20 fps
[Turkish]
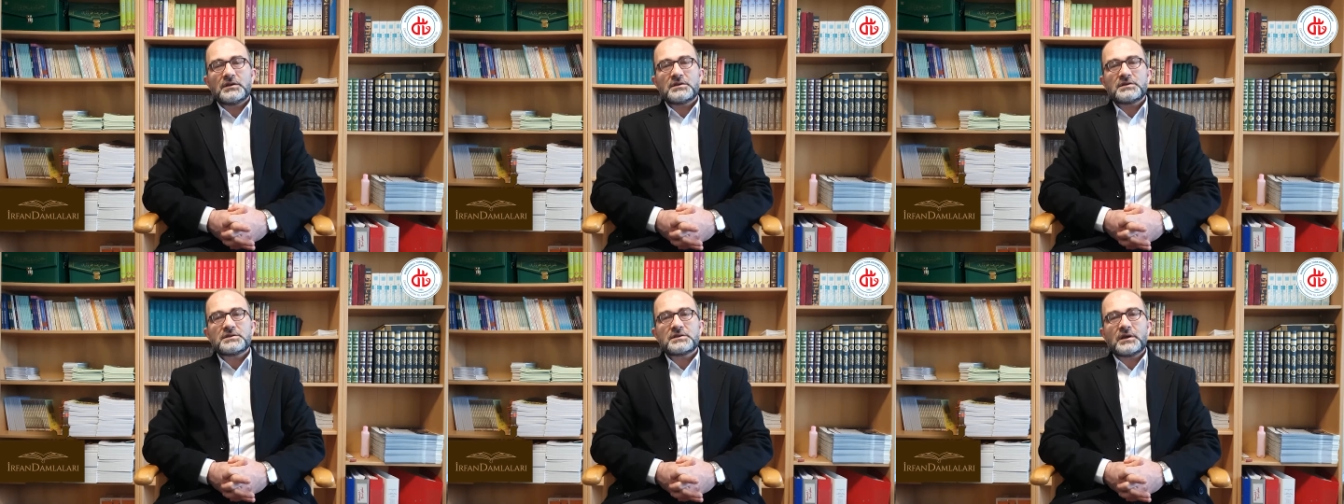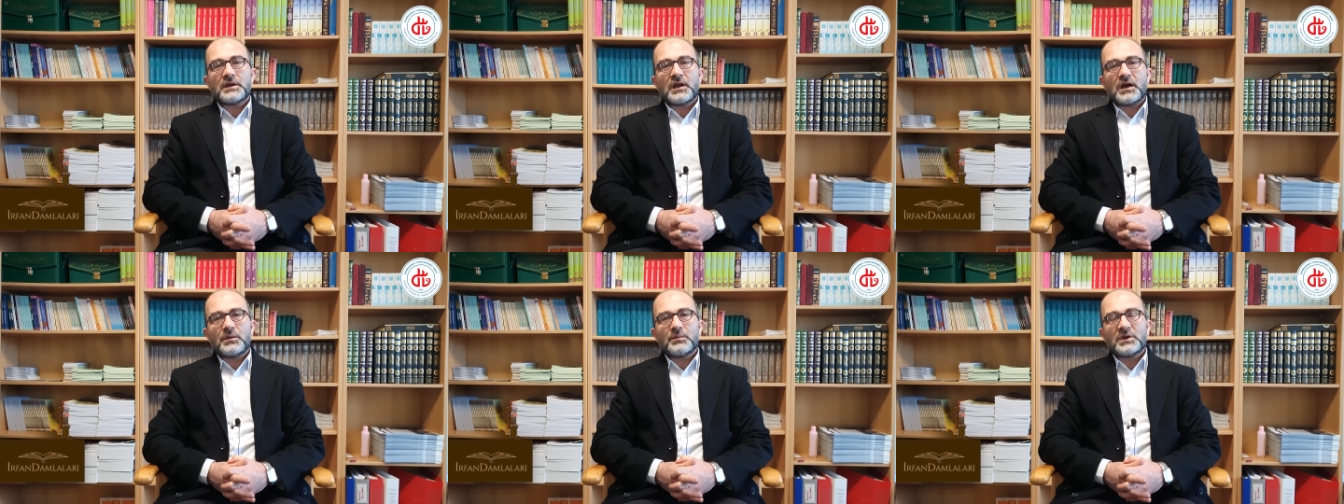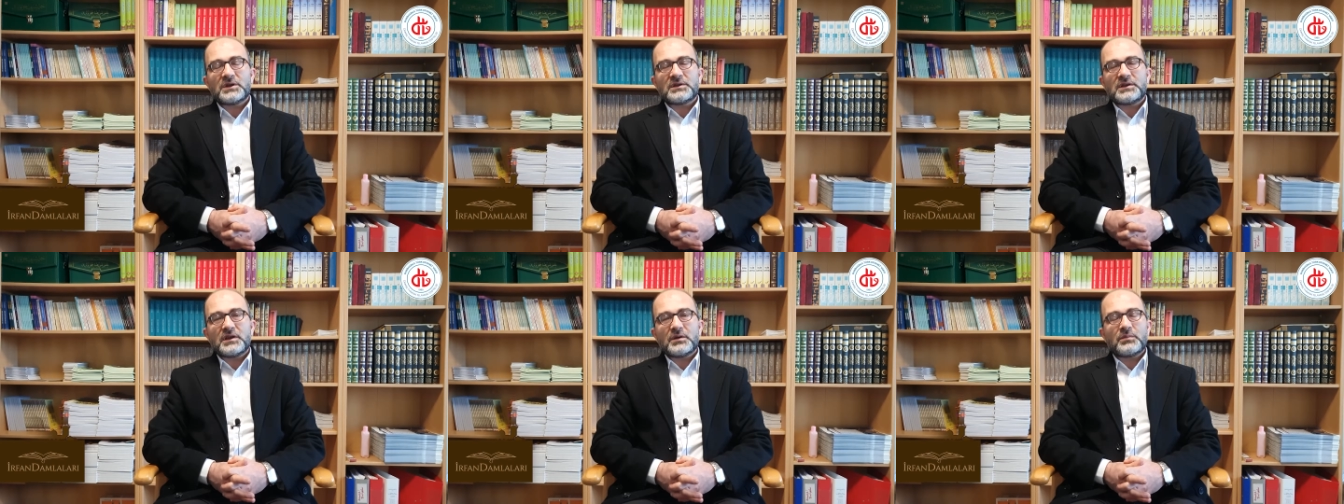
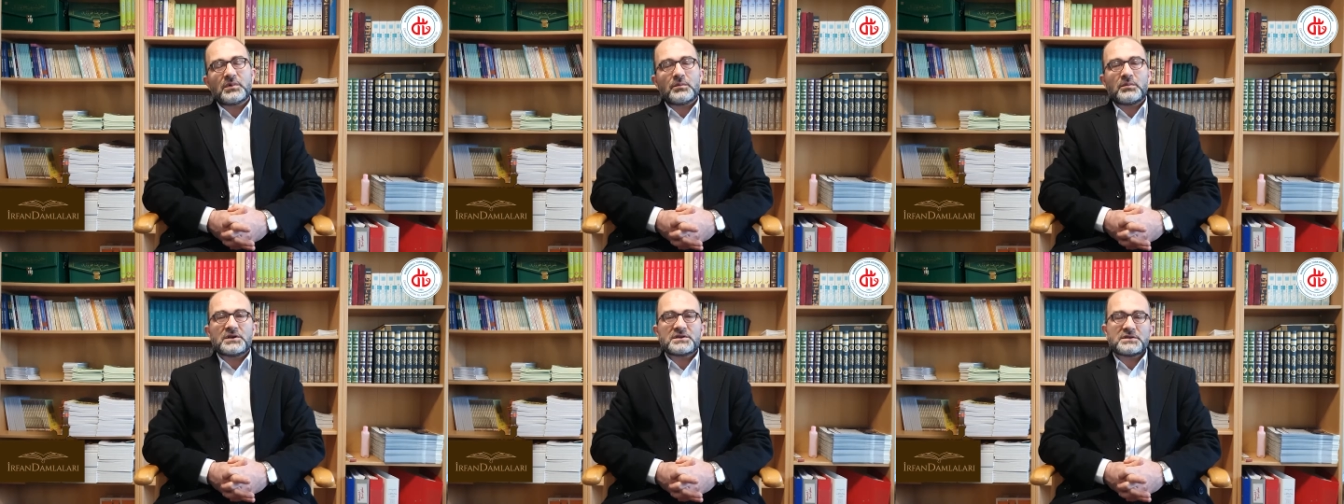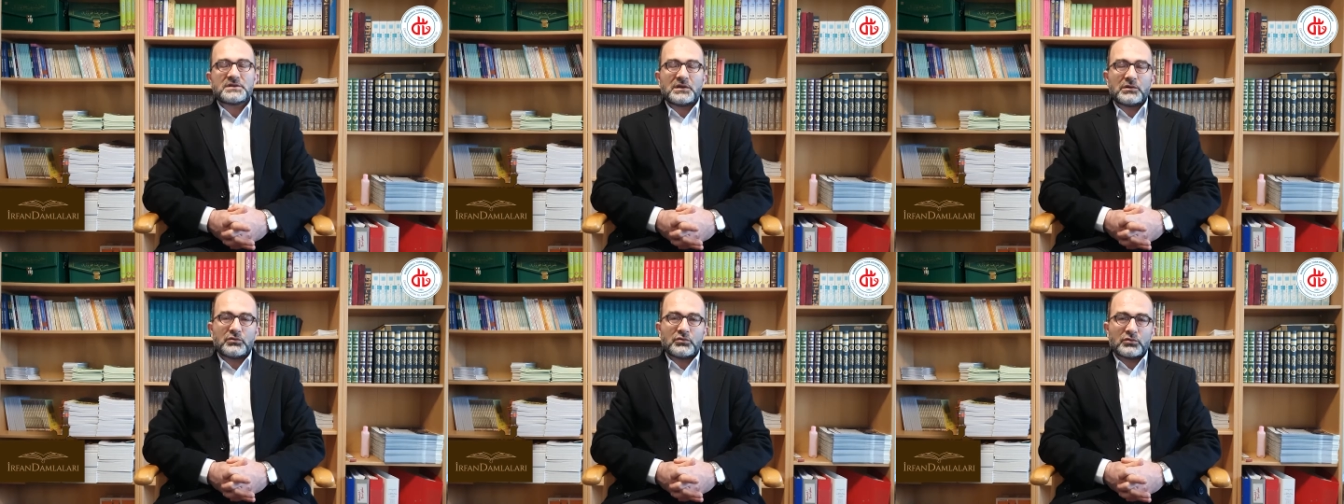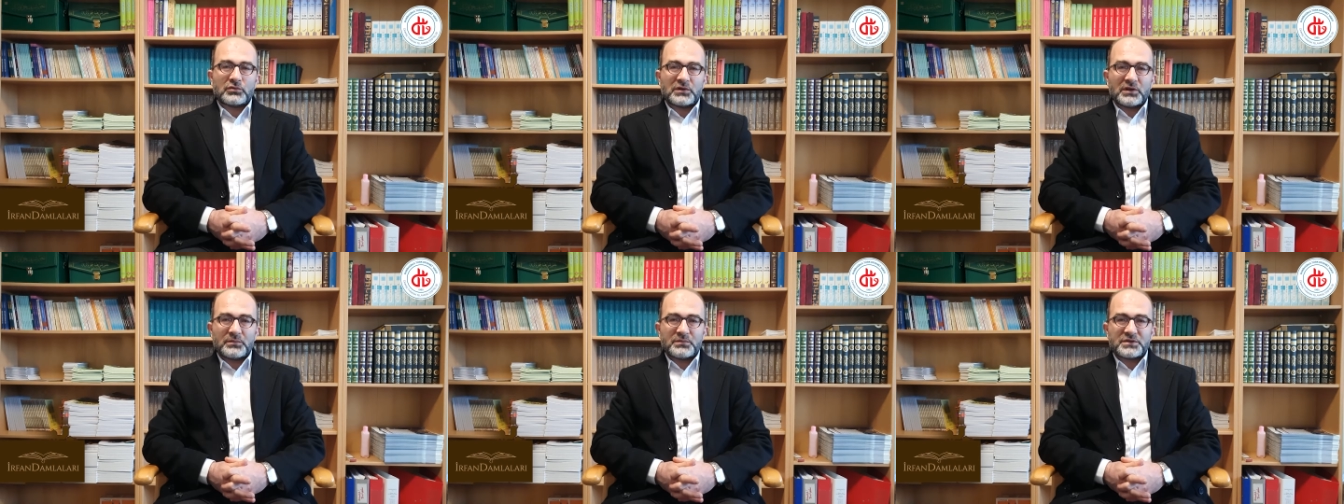selametle babasına
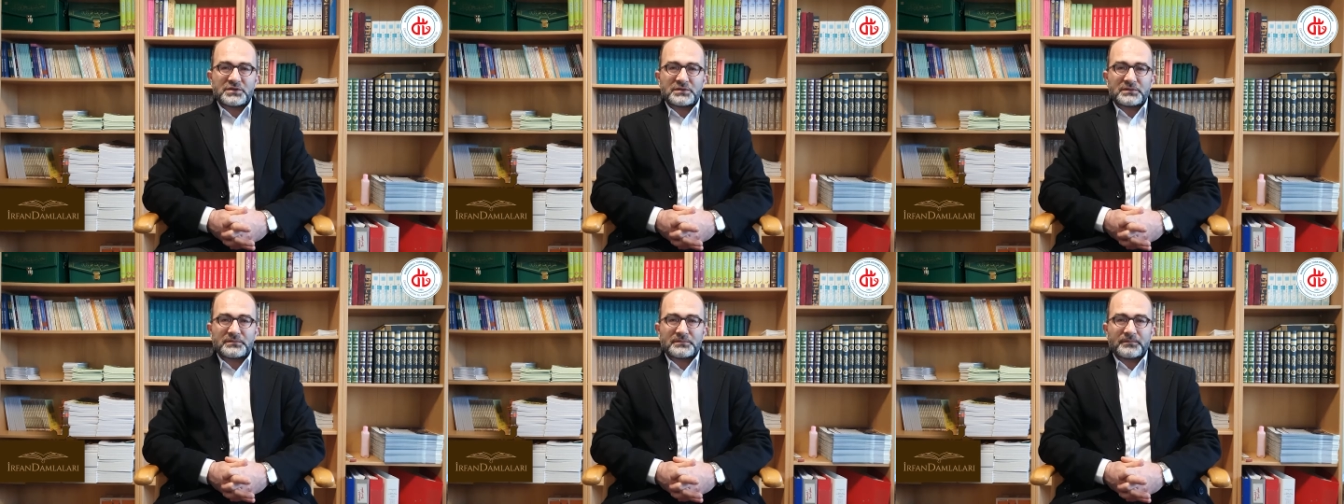uğurlamış.